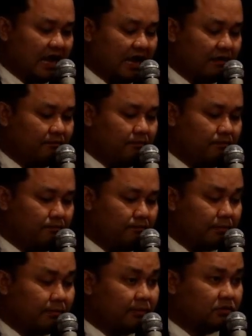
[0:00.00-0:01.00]
งานพ
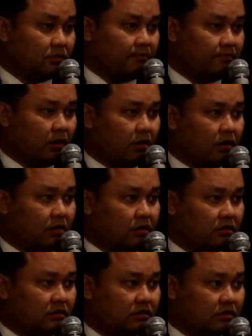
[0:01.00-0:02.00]
ระบรมศพของ
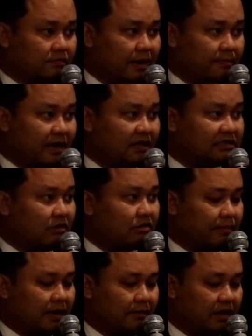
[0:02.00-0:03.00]
สมเด็จพระนางเจ้า
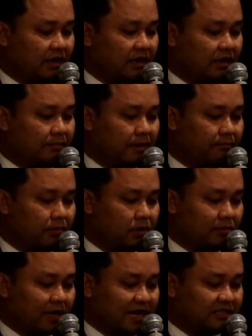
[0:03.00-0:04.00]
รำไพพรรณี พระบร
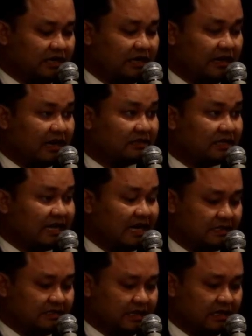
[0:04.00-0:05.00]
มราชินีในรัชกาล
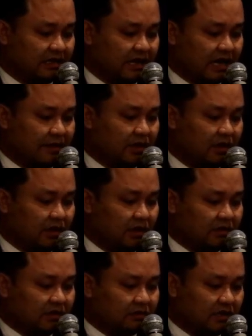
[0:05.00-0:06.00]
ที่ 7 นะครับ
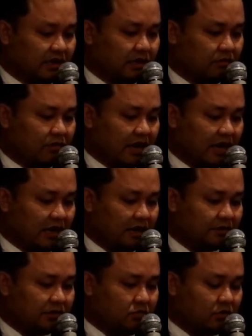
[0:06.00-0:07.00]
เราจะเห็นว่า
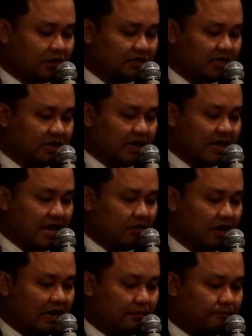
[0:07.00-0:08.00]
พระเจ้าอยู่หัวรัชกาลที่
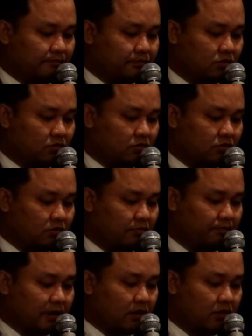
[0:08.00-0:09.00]
9 นะครับ ทรง
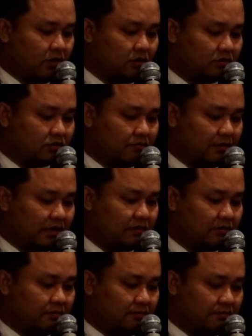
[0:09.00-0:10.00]
ประคองสมเด็จ
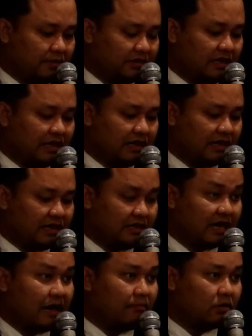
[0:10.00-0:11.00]
พระศรีนคริน
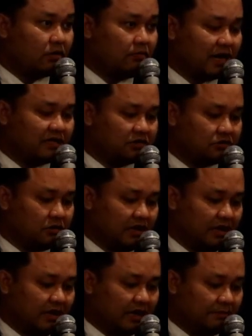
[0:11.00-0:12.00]
ทราบรมราชชน
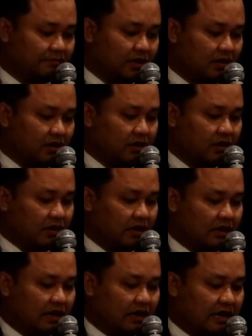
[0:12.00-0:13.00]
นีกับ
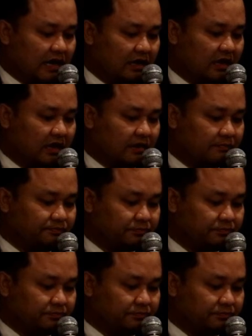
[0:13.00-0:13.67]
ในขณะที่